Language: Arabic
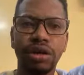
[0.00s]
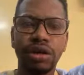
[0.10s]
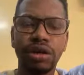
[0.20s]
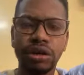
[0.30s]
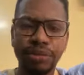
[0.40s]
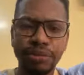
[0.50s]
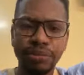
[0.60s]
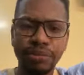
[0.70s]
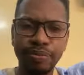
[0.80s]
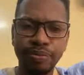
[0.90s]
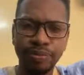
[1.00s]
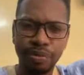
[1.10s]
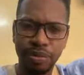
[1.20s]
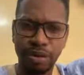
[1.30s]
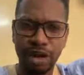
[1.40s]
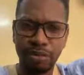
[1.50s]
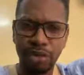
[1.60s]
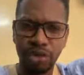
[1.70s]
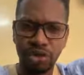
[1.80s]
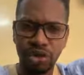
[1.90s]
آه، هذا
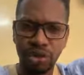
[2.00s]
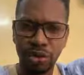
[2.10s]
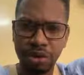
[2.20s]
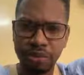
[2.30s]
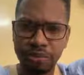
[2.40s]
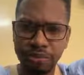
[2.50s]
موضوع الشكوى